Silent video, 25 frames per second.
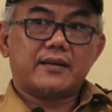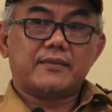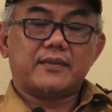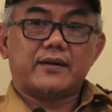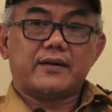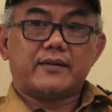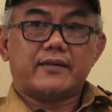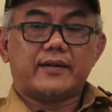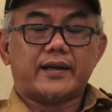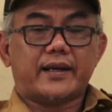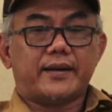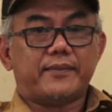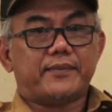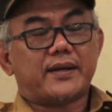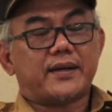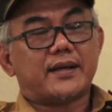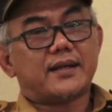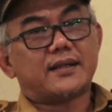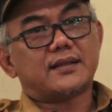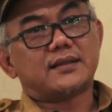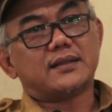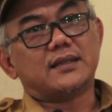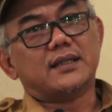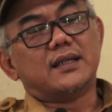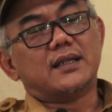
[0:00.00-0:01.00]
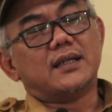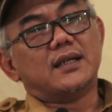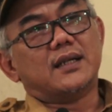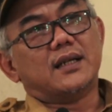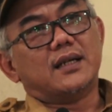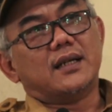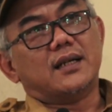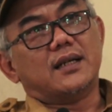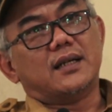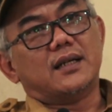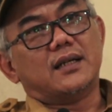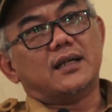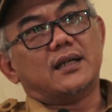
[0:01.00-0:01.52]
bahwa emang
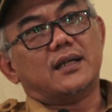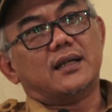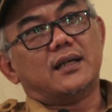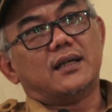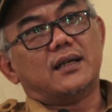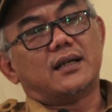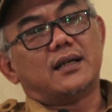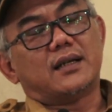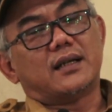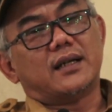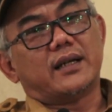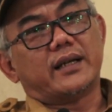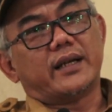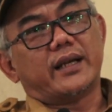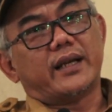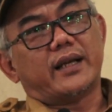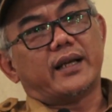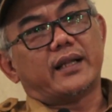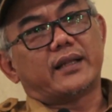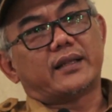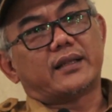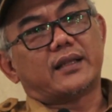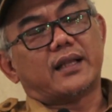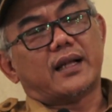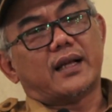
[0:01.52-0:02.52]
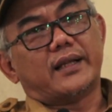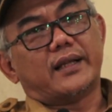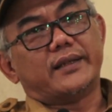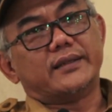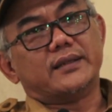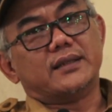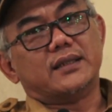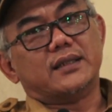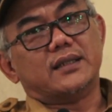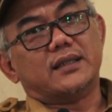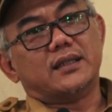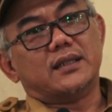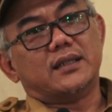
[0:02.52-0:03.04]
eh, kegiatan
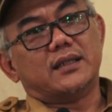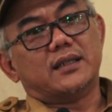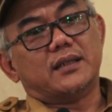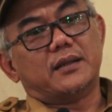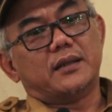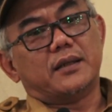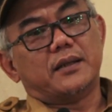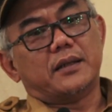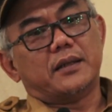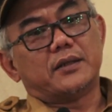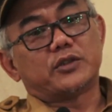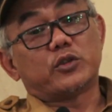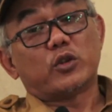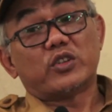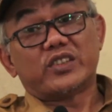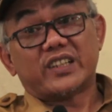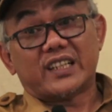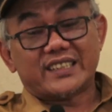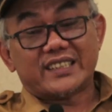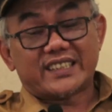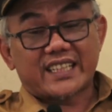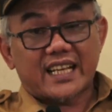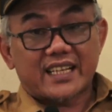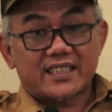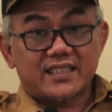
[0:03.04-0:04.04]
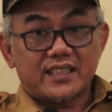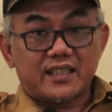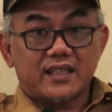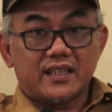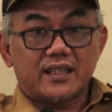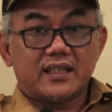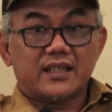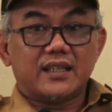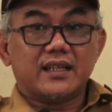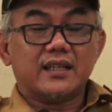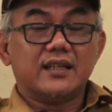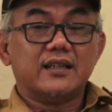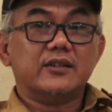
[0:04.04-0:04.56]
eh, sosialisasi
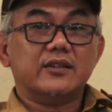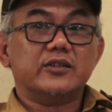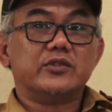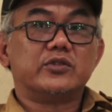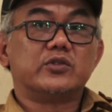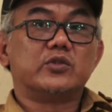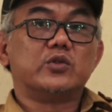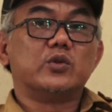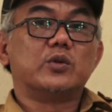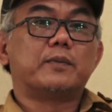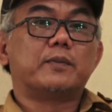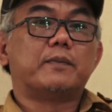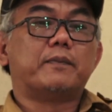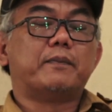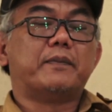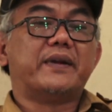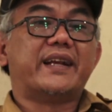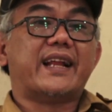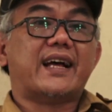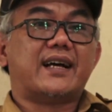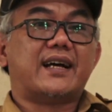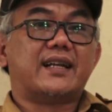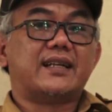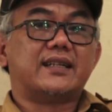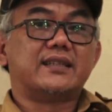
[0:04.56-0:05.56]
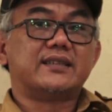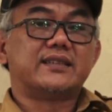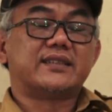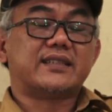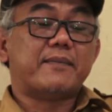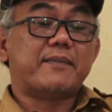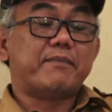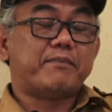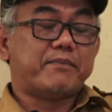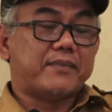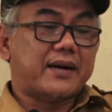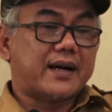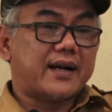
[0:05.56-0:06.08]
eh, untuk penanganan
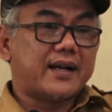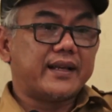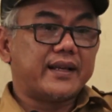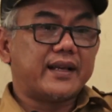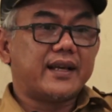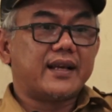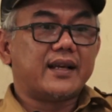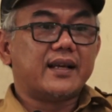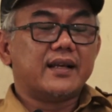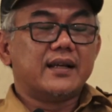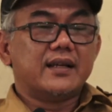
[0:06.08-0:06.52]
sampah ya